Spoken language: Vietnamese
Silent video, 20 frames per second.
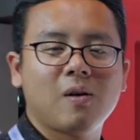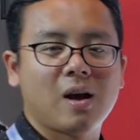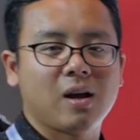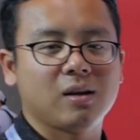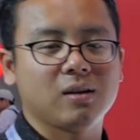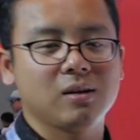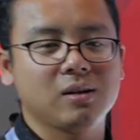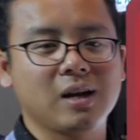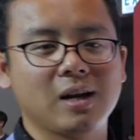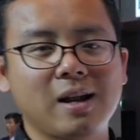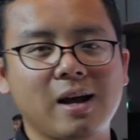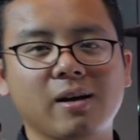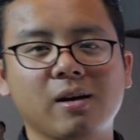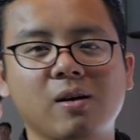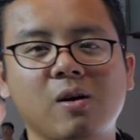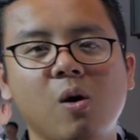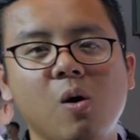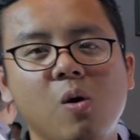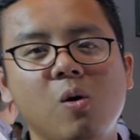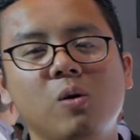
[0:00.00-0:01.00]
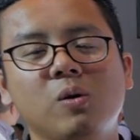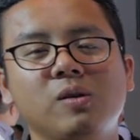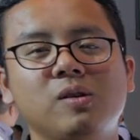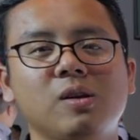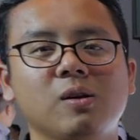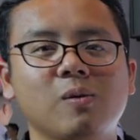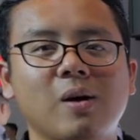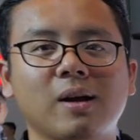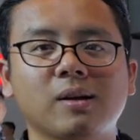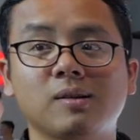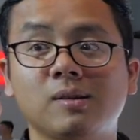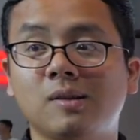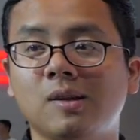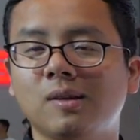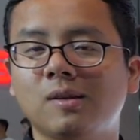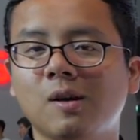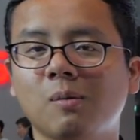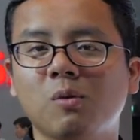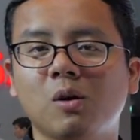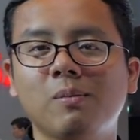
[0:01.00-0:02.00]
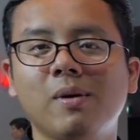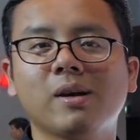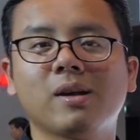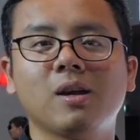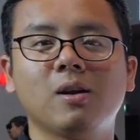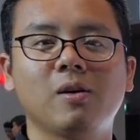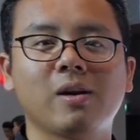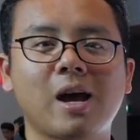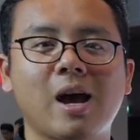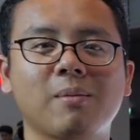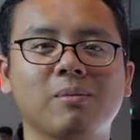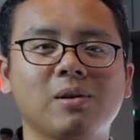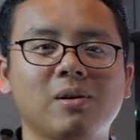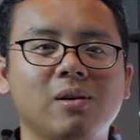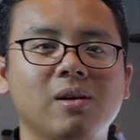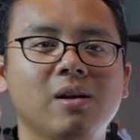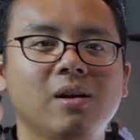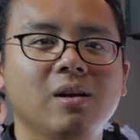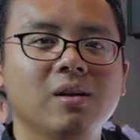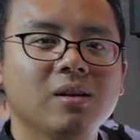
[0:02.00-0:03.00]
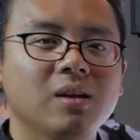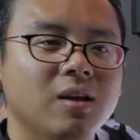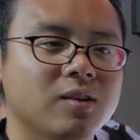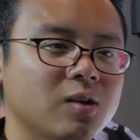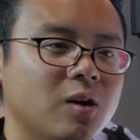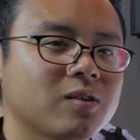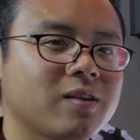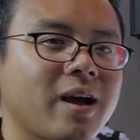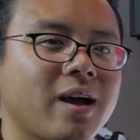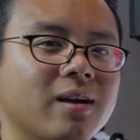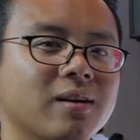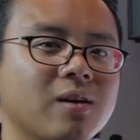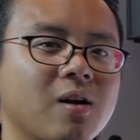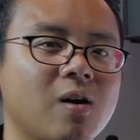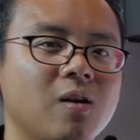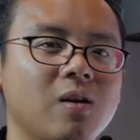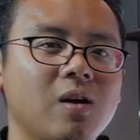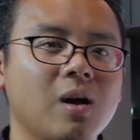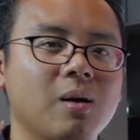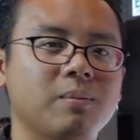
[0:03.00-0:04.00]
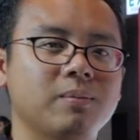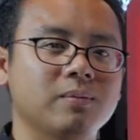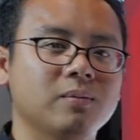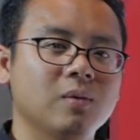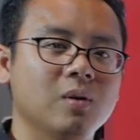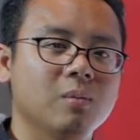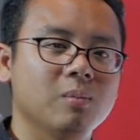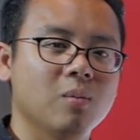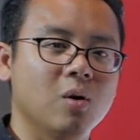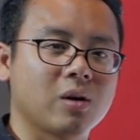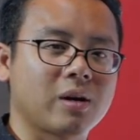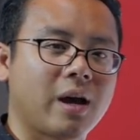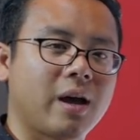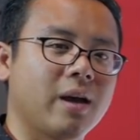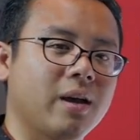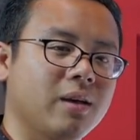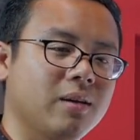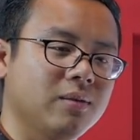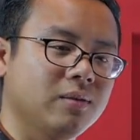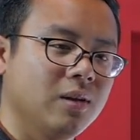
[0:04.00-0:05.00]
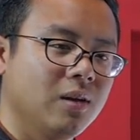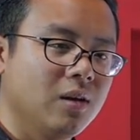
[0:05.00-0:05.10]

khoảng cân nặng khô chỉ khoảng 940 kg thôi thì rõ ràng đó là một cái